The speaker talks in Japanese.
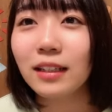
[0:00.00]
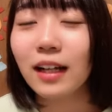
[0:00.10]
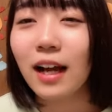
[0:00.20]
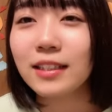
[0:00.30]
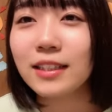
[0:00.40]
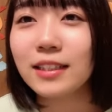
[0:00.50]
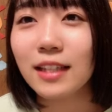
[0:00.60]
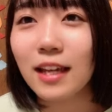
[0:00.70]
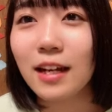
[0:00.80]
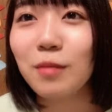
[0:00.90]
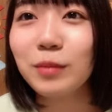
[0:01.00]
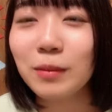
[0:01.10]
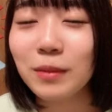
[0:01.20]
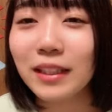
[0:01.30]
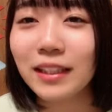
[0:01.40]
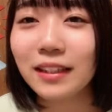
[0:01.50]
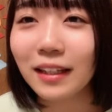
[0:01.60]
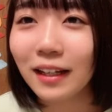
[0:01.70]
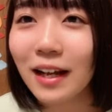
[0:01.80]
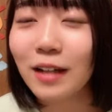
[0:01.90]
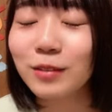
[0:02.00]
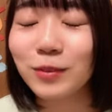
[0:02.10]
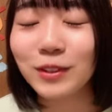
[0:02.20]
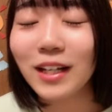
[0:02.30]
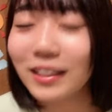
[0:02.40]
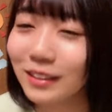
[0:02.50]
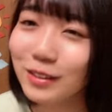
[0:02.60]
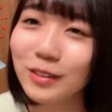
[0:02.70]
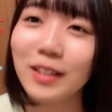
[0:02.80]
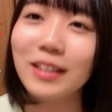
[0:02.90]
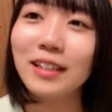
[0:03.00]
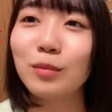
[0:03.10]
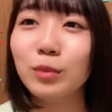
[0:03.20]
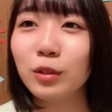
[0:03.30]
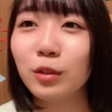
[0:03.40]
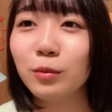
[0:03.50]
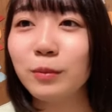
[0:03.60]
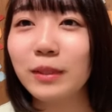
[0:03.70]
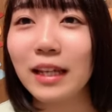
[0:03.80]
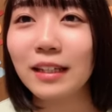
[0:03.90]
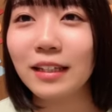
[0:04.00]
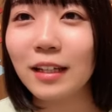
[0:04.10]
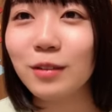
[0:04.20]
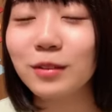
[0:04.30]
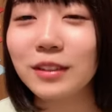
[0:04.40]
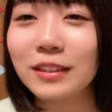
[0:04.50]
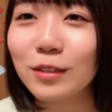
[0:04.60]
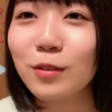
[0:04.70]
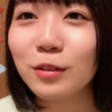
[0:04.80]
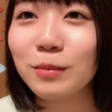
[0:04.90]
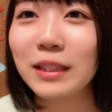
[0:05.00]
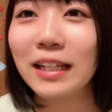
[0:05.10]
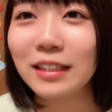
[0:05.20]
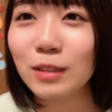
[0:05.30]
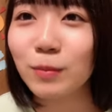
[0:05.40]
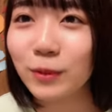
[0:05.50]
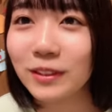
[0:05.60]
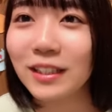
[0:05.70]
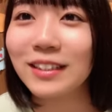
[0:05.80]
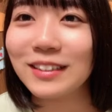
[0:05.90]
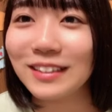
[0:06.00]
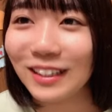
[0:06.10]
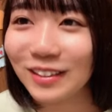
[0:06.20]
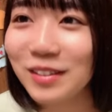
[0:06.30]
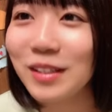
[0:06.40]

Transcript: なんか走ってラムネまで行ってからもう疲れた状態でラムネを飲むみたいな結構地獄みたいなスポーツなんですけど